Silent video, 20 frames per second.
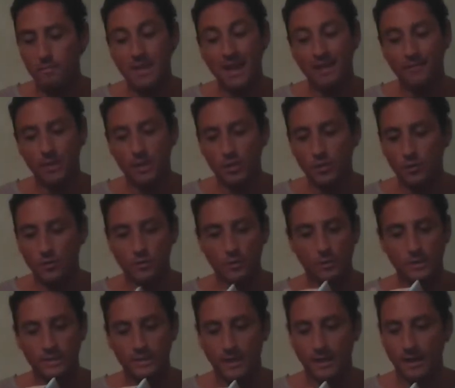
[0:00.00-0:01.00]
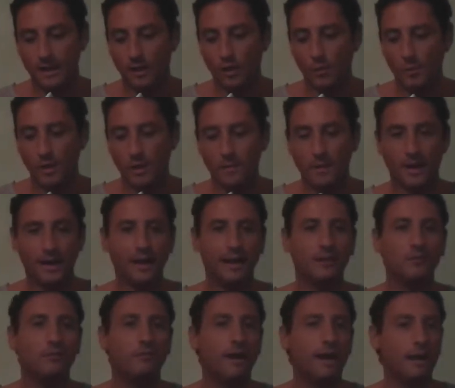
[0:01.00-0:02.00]
meraviglioso, questa è la copia che mi ha
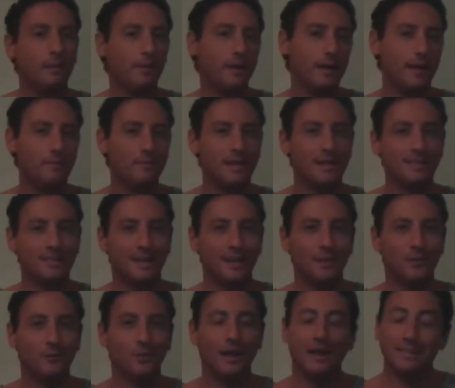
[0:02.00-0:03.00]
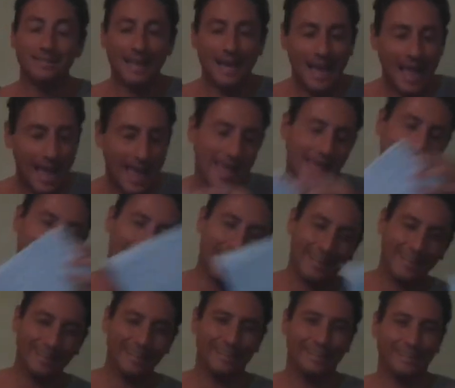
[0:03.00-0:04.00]
regalato Vale perché la mia se l'è, se
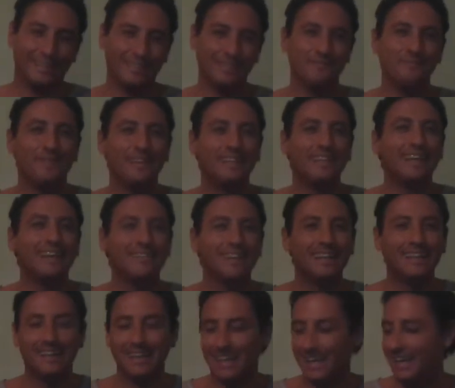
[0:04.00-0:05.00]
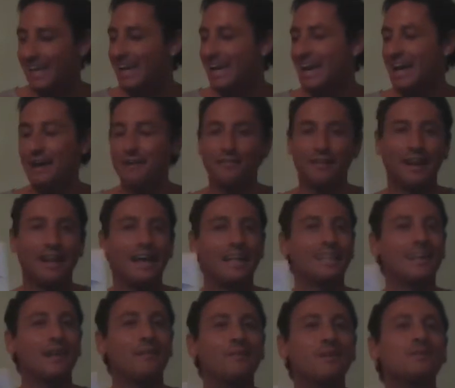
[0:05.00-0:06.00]
l'è simpaticamente
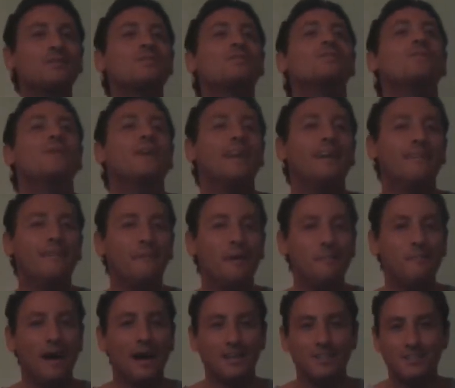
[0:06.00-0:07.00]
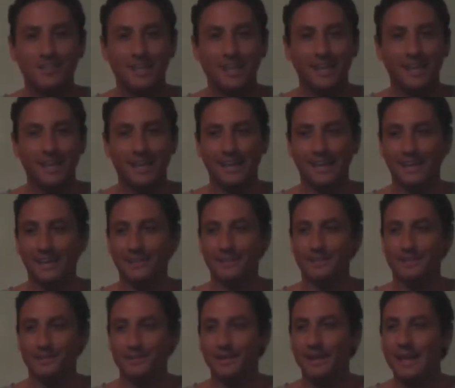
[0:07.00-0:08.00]
fregata una persona, vabbè, pace.
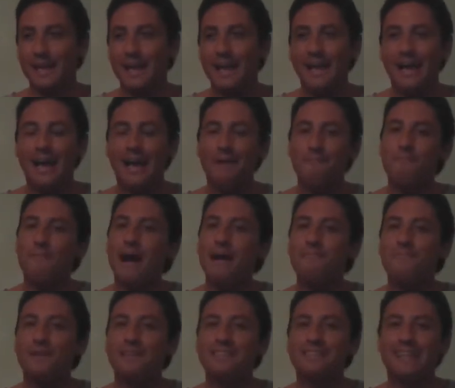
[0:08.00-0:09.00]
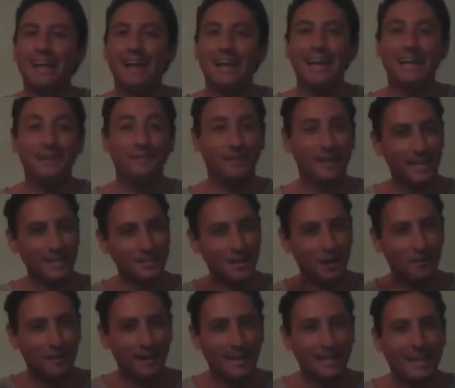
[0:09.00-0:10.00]
Eh mai prestare libri, eh?
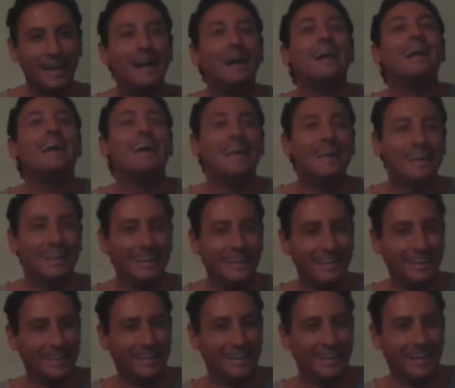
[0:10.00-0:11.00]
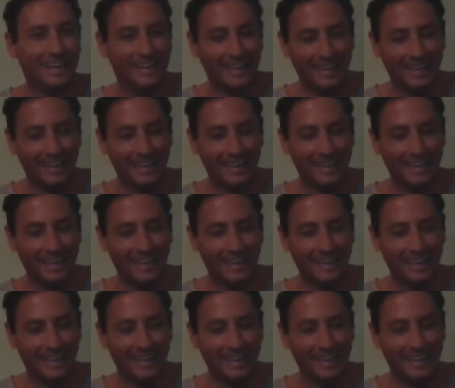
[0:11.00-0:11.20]
ciao Maria, eh,